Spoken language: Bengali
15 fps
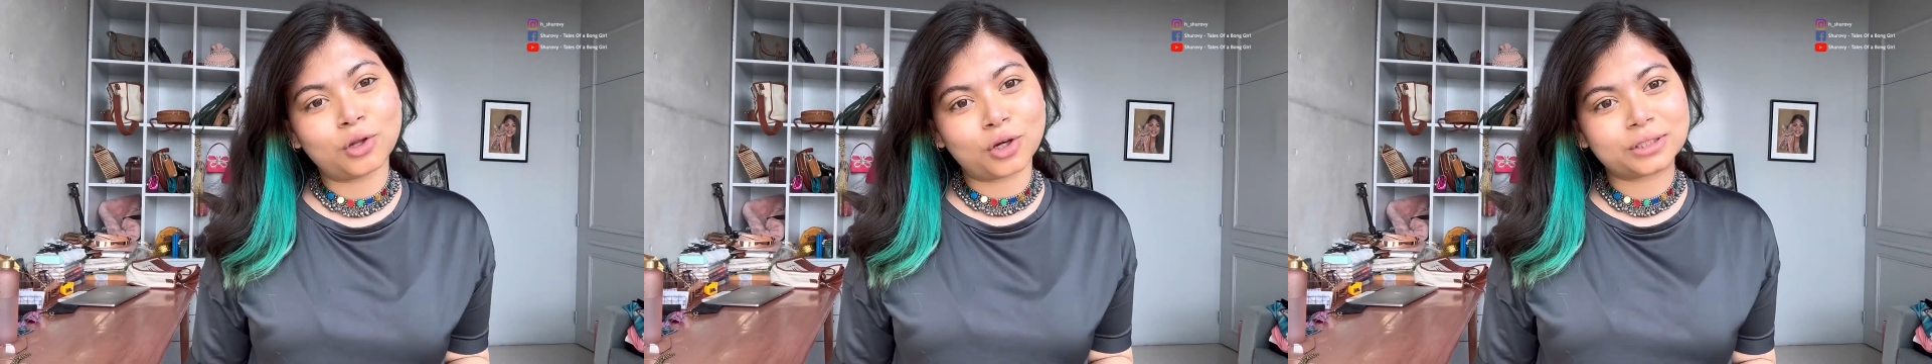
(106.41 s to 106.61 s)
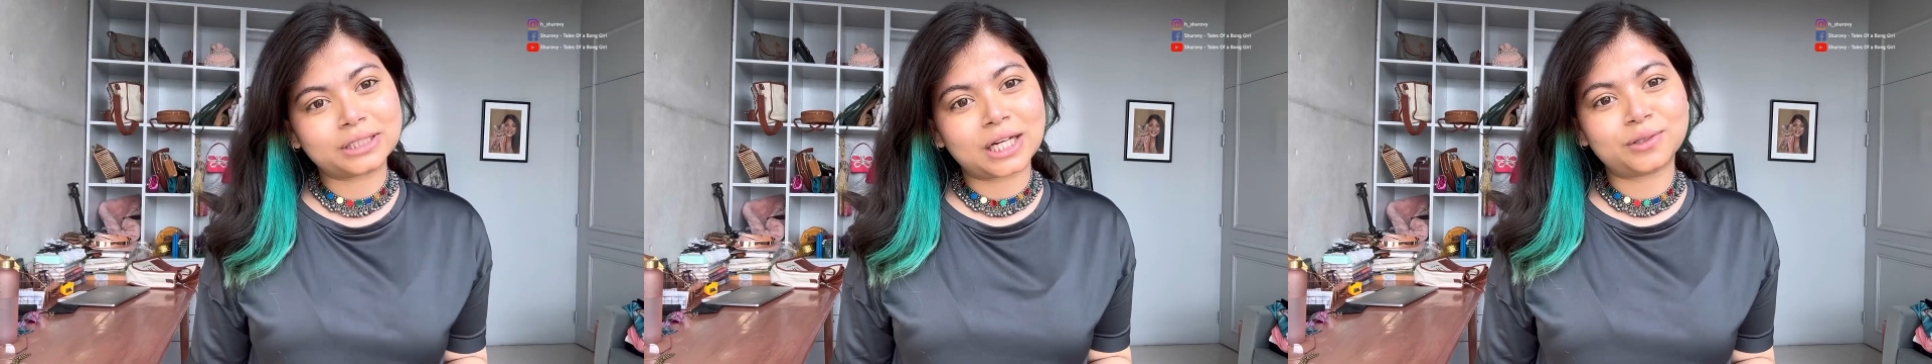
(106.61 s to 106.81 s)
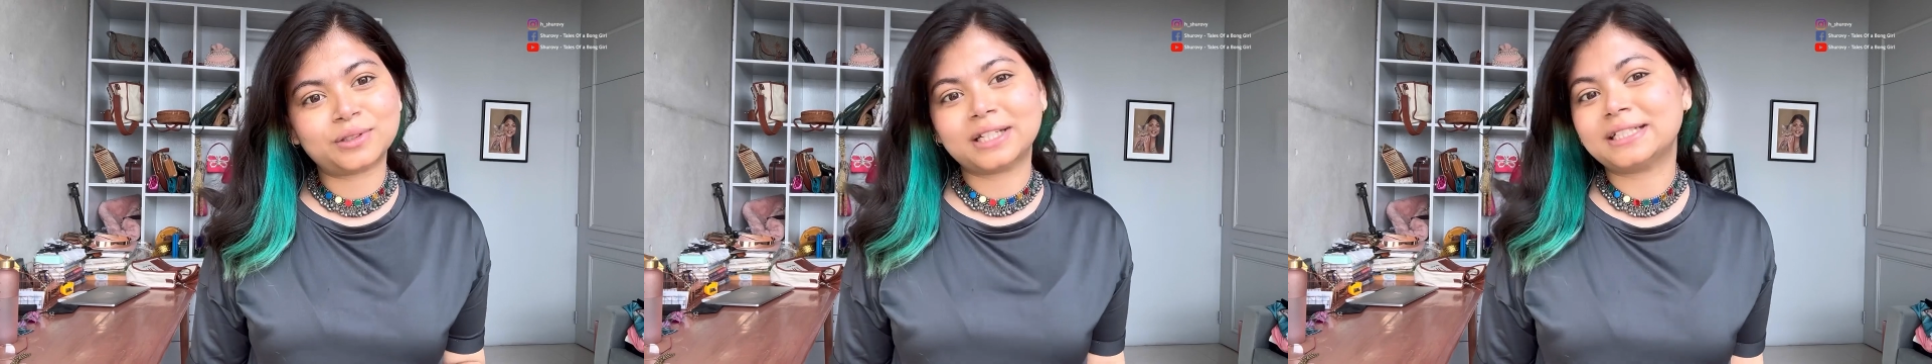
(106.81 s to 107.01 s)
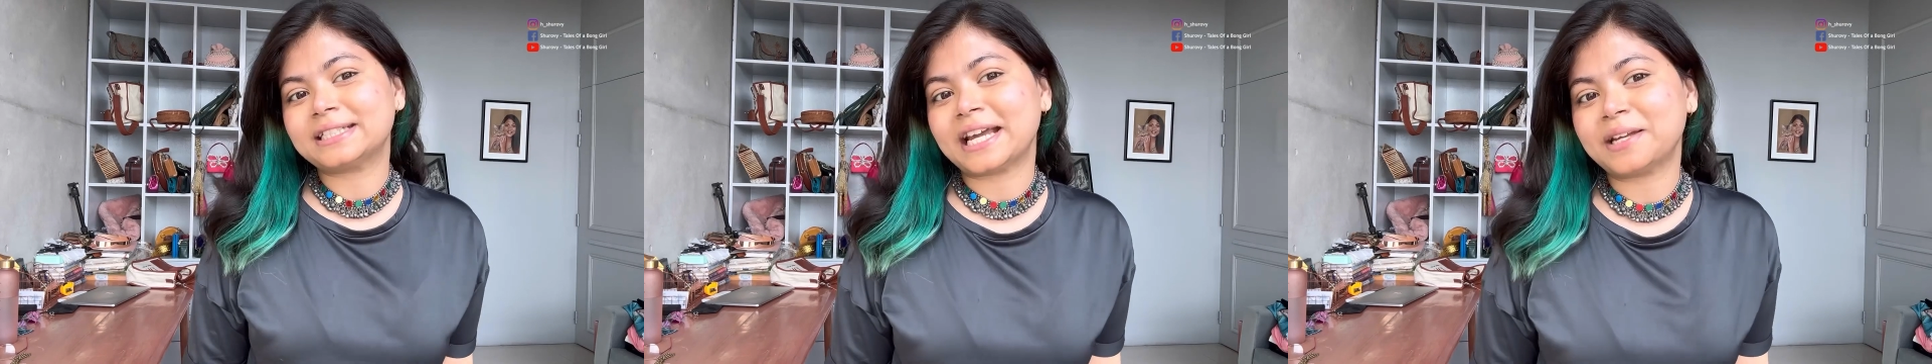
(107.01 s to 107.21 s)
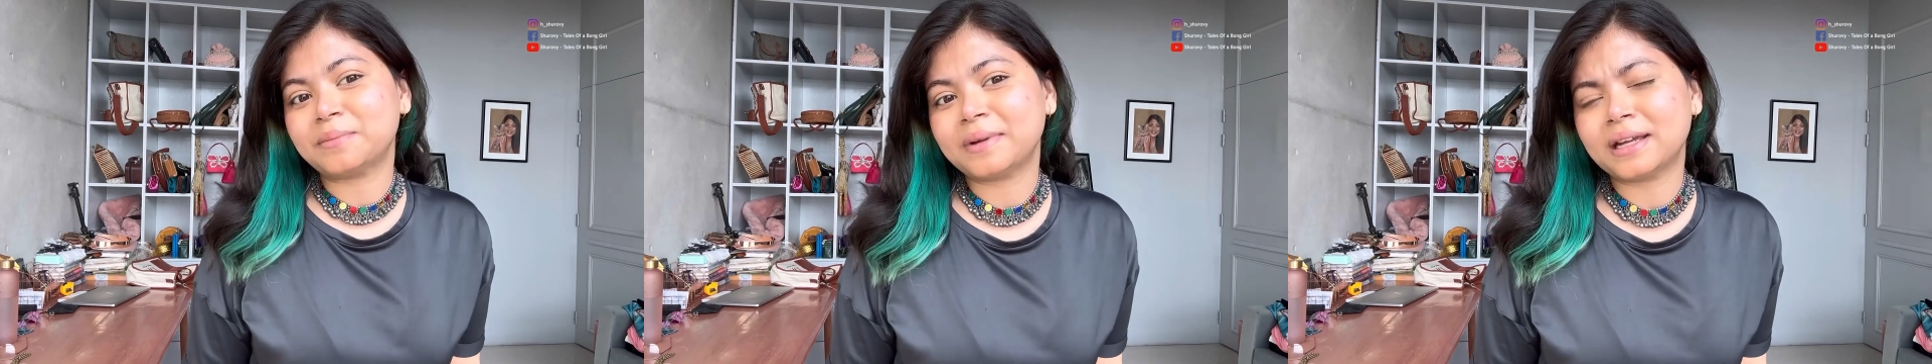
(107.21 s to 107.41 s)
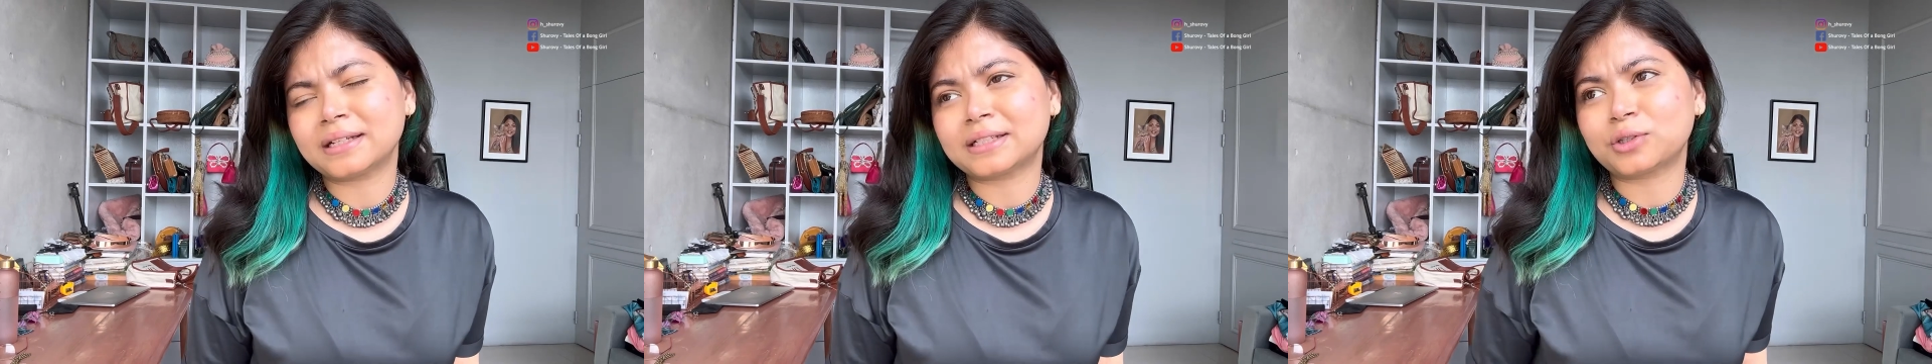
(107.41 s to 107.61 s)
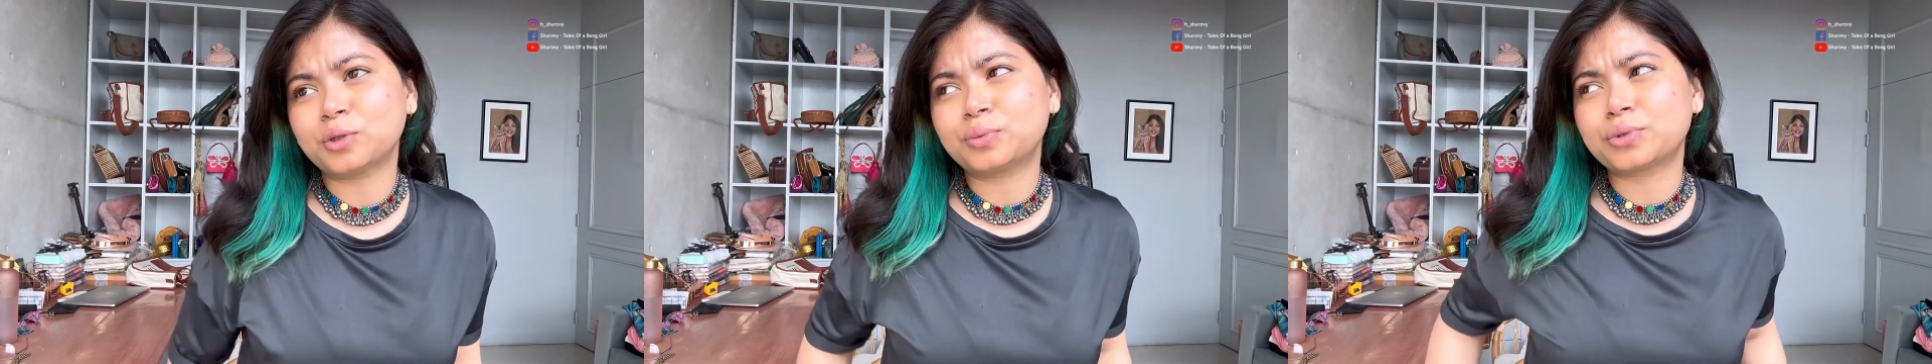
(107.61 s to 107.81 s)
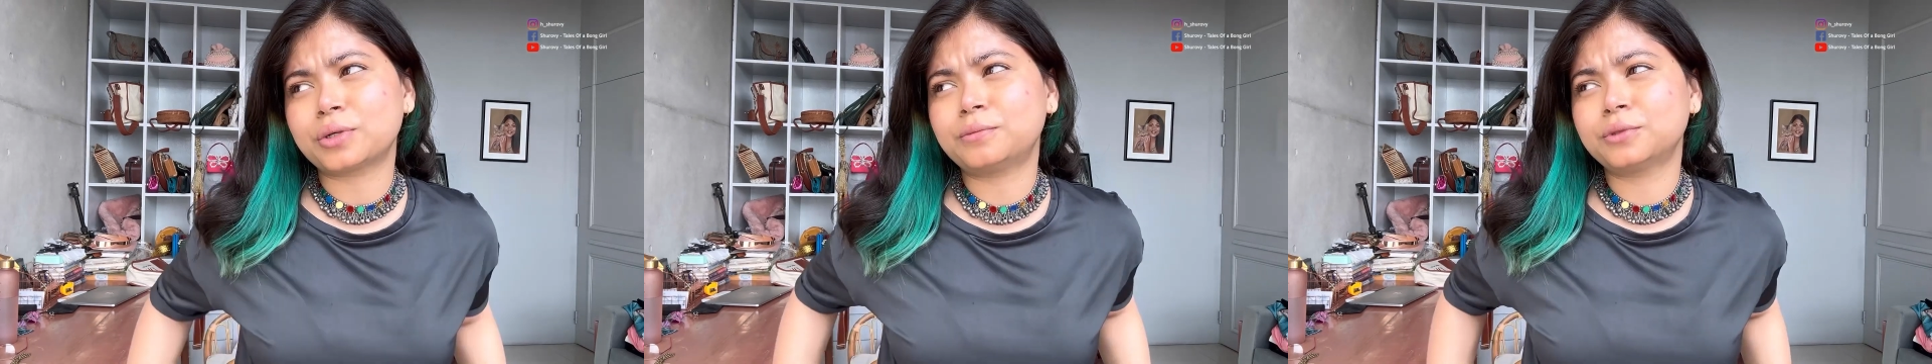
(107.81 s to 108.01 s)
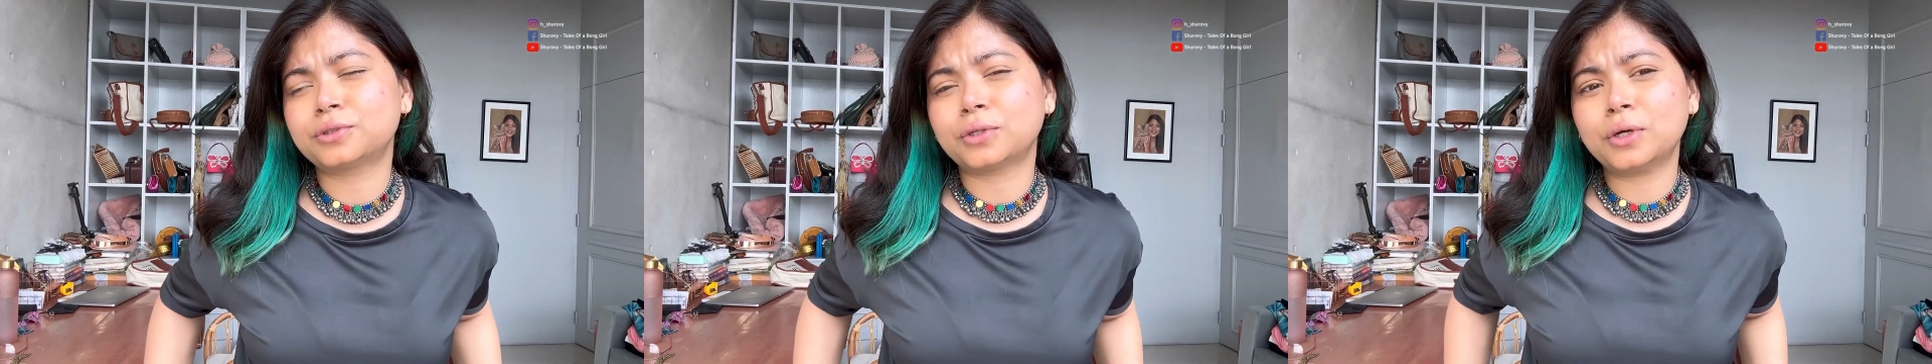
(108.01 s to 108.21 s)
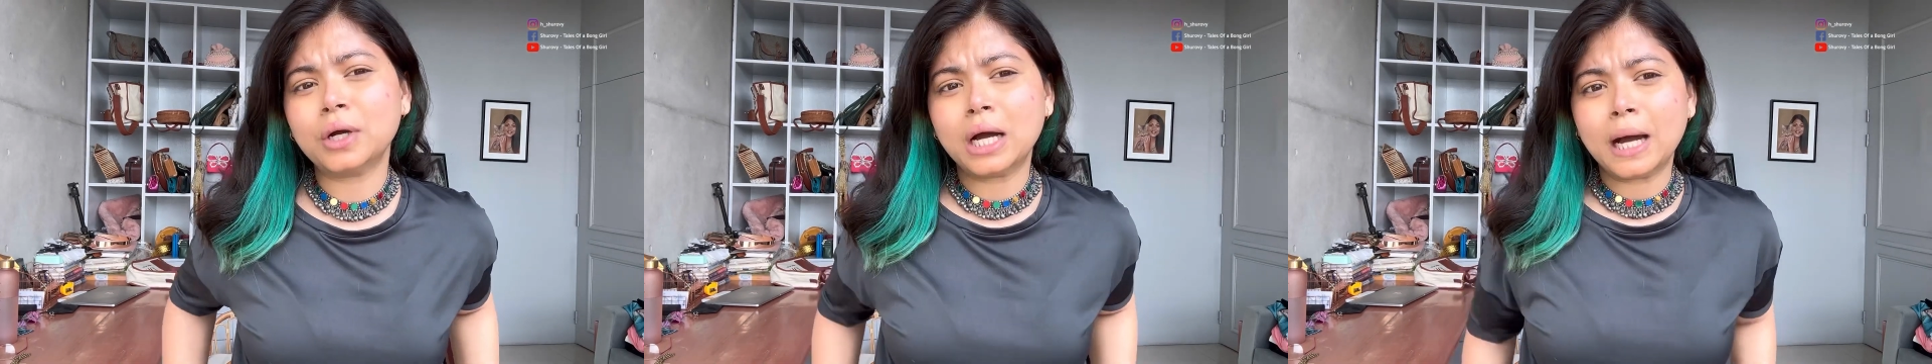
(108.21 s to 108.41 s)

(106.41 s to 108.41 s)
লকডাউনের টাইমে এটা খুব সম্ভবত